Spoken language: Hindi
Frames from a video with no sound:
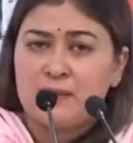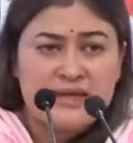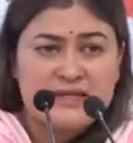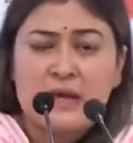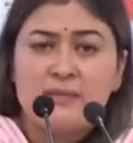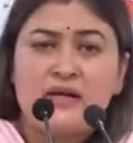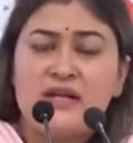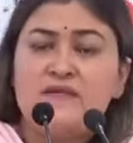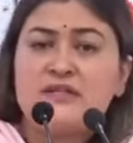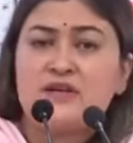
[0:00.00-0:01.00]
मेरे सामने
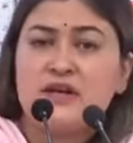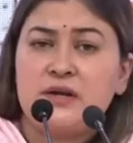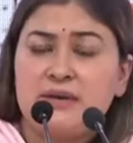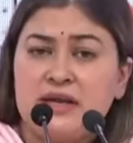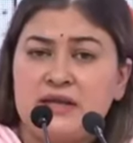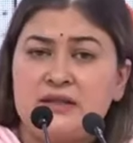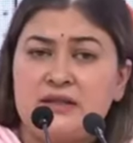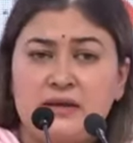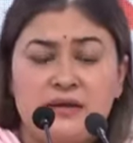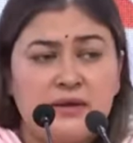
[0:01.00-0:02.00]
टीवी स्क्रीन भी नहीं
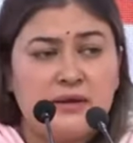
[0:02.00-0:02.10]
थी